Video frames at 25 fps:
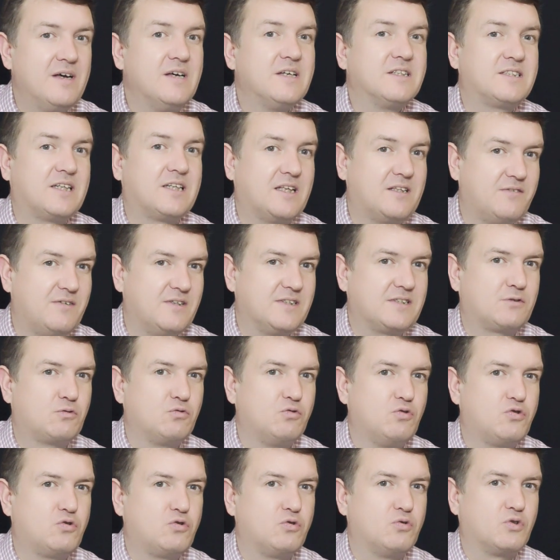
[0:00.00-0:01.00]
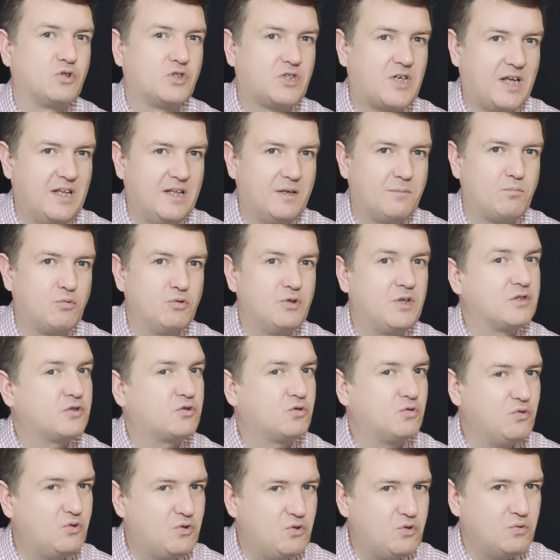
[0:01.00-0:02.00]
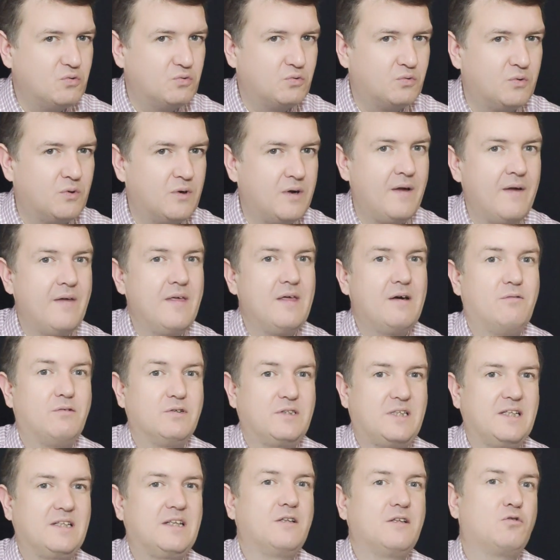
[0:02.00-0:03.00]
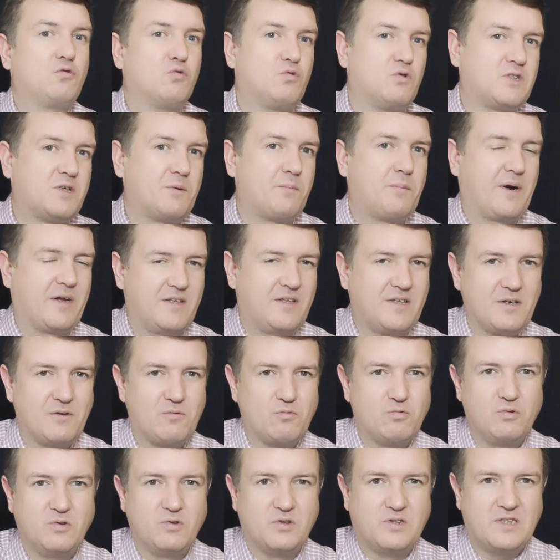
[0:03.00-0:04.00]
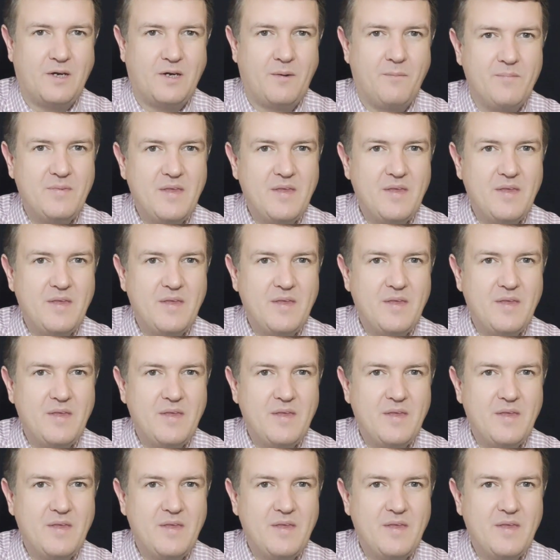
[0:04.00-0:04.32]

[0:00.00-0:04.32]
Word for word: соответствующую жалобу на судью. Вот это тоже практикуется.